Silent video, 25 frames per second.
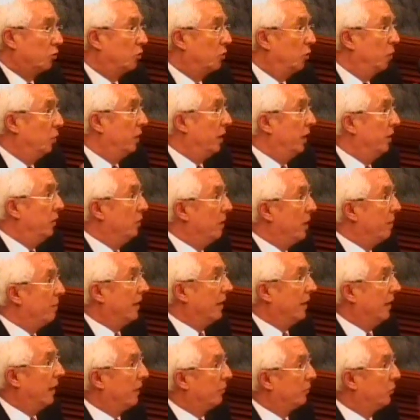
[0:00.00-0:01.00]
cubre de una
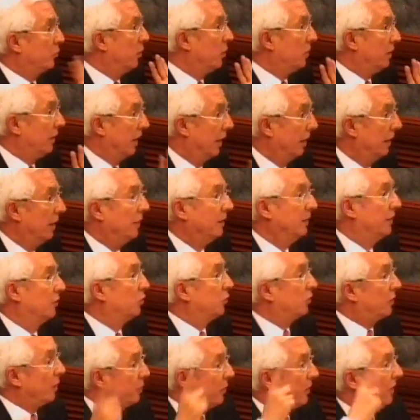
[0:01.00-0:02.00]
manera absurda. Y es
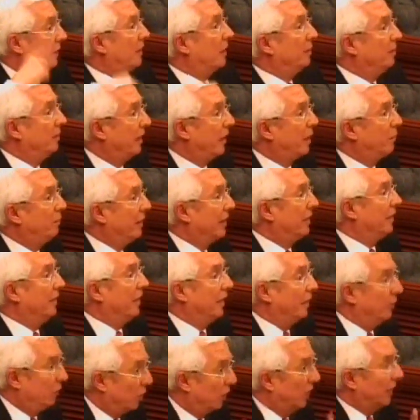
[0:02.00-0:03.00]
que usted puede terminar
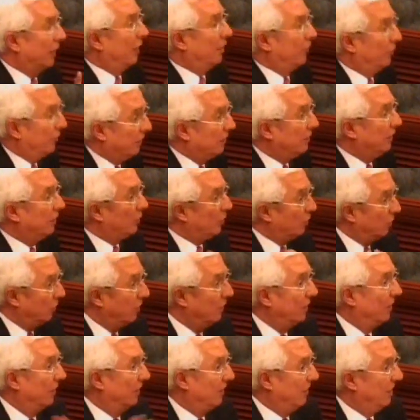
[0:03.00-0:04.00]
perdiendo en el físico
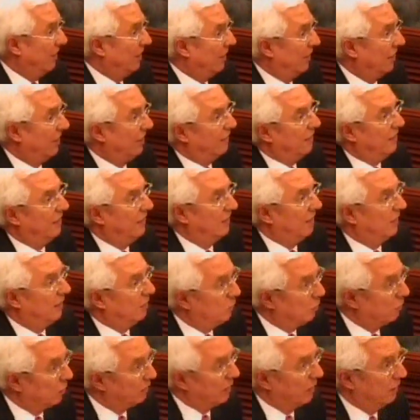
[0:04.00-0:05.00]
y en el,
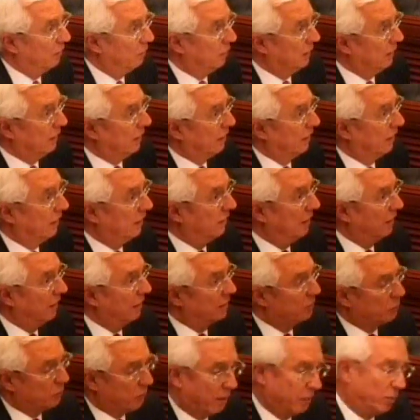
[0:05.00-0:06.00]
eh, y en el, y en
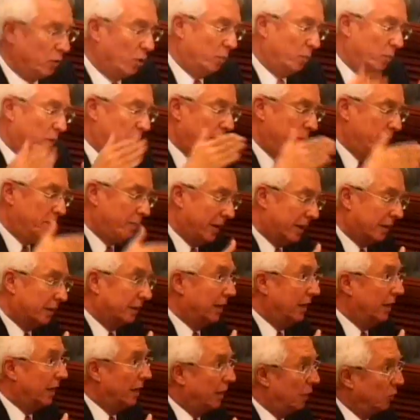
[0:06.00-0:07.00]
el, swap. O puede
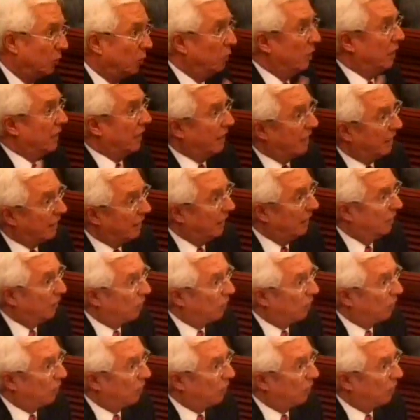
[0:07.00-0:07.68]
perder en el uno y ganar en el